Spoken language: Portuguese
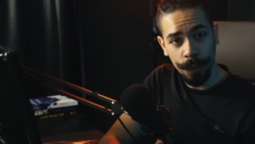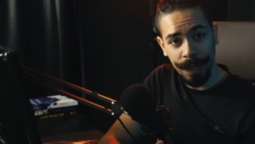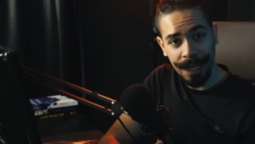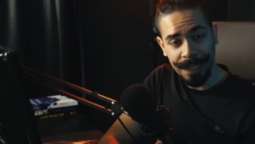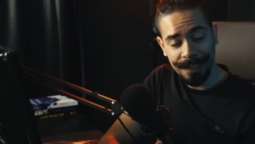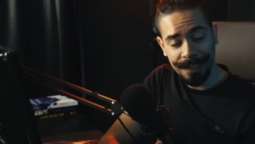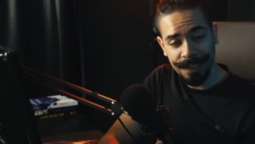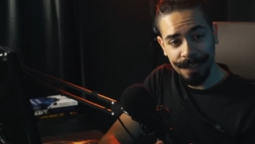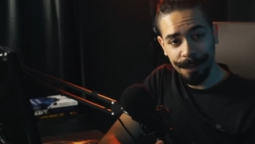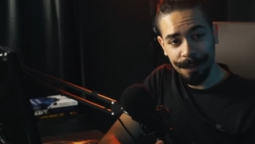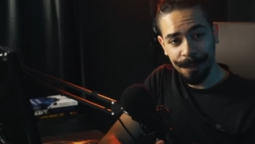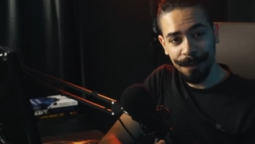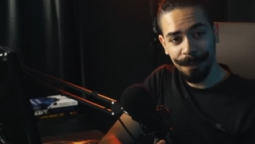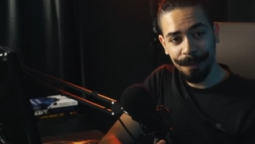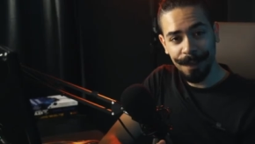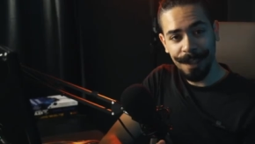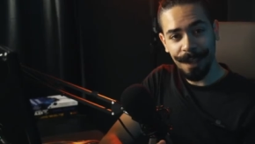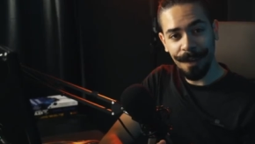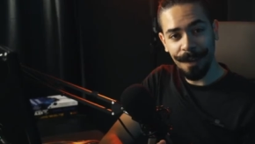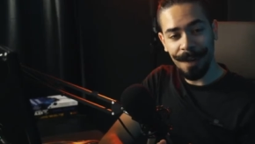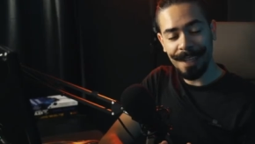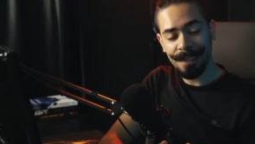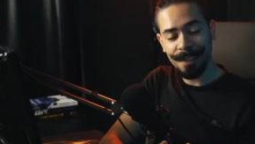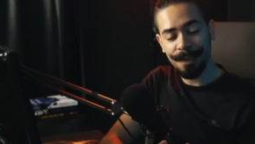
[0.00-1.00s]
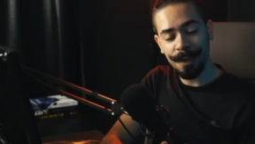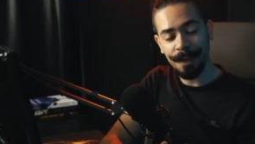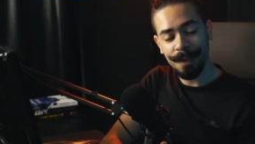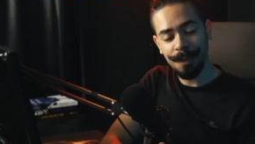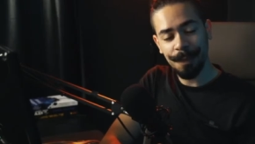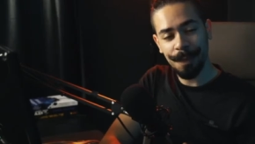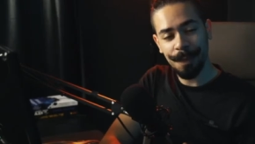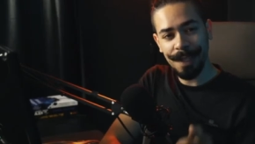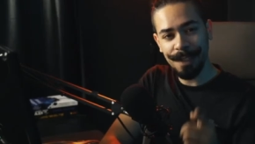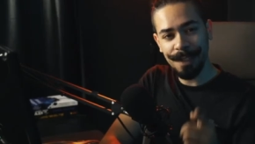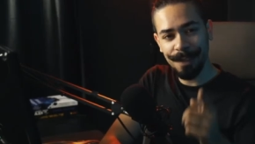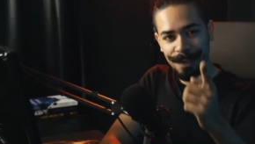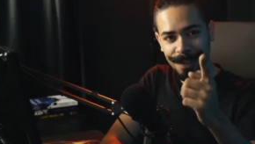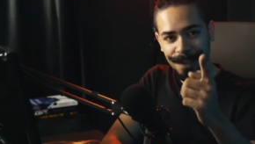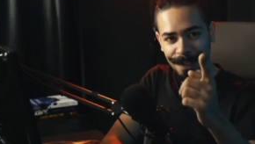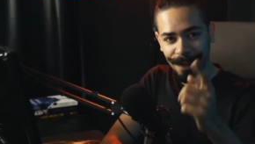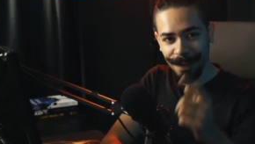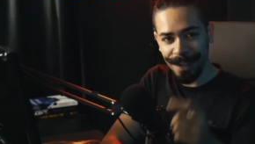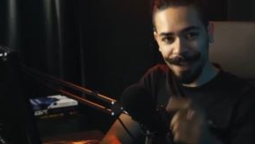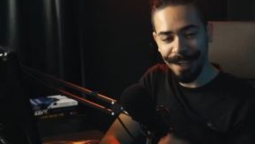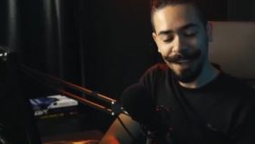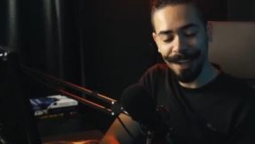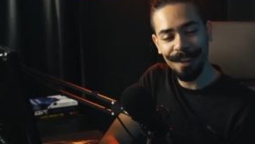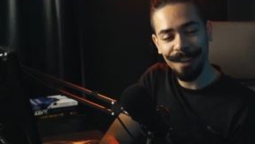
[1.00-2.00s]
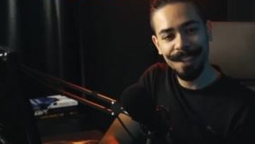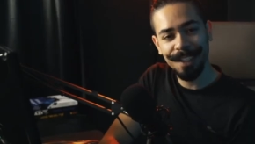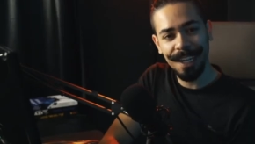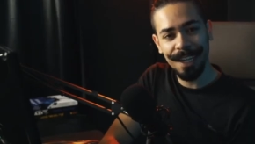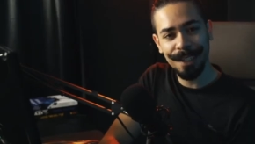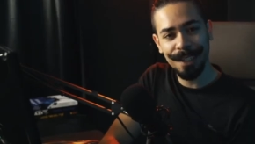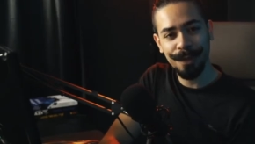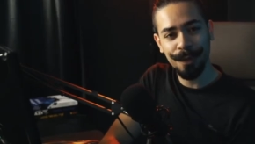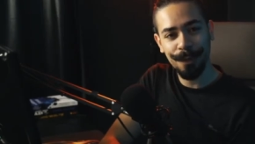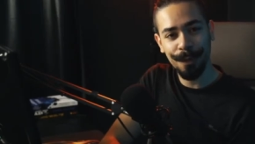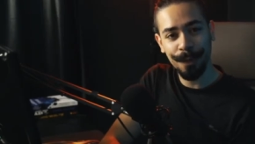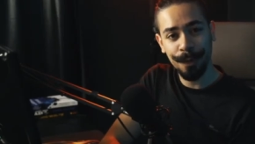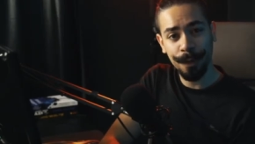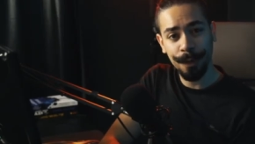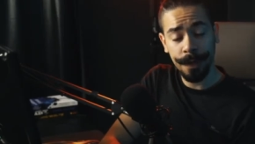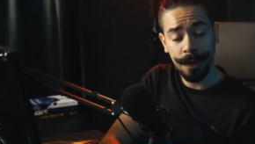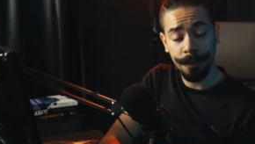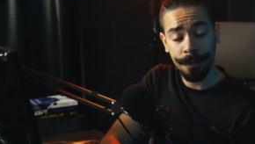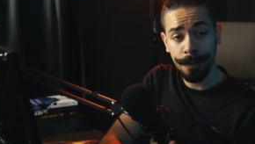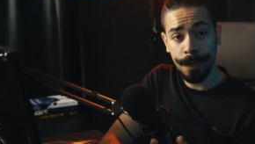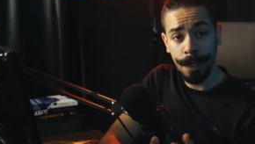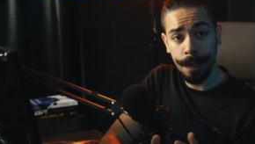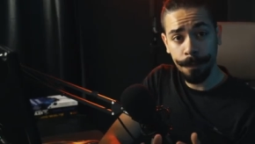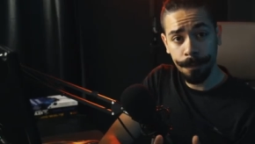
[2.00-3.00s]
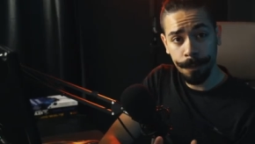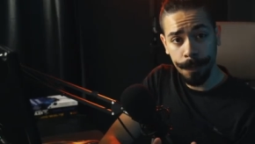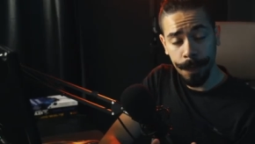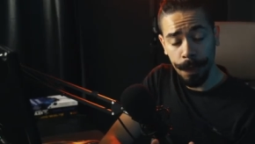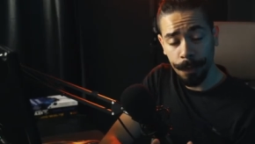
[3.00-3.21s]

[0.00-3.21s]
Olá, seja bem-vindo ao Astro Space, o seu canal de astrofotografia.